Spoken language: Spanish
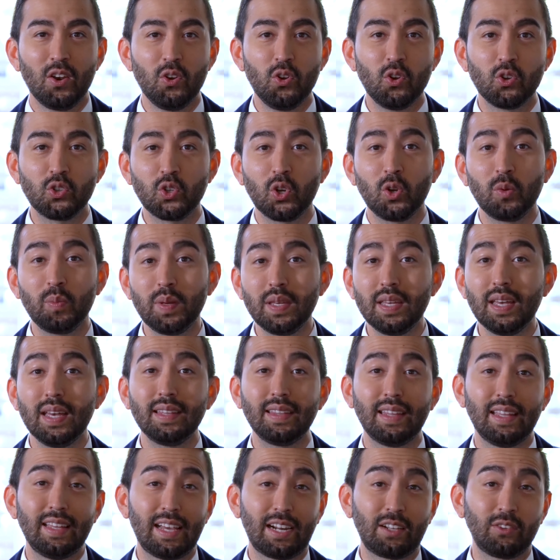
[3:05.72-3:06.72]
No se
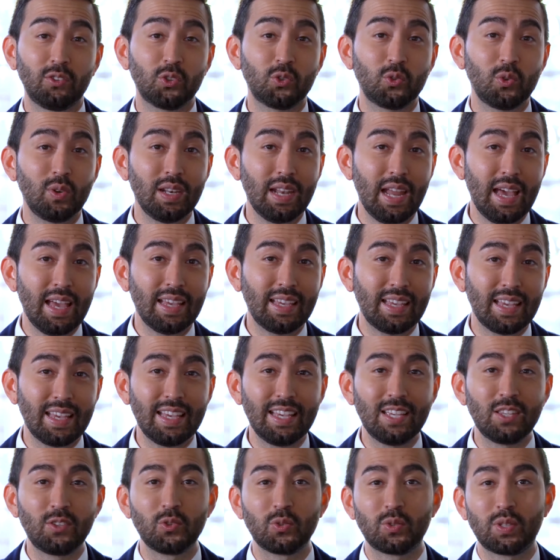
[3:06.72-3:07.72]
olvide de darnos un like
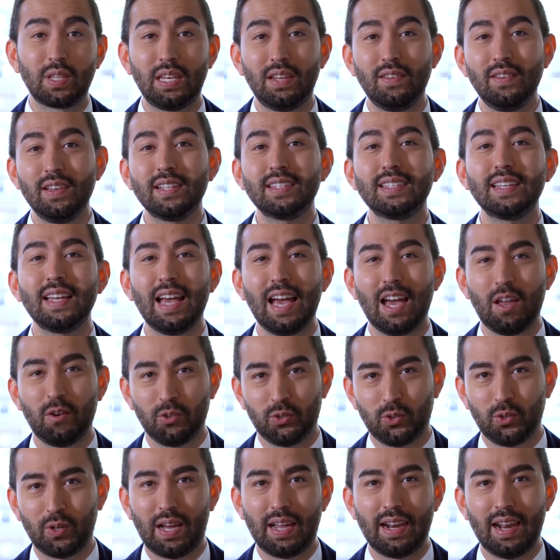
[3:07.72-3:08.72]
y suscribirse a nuestro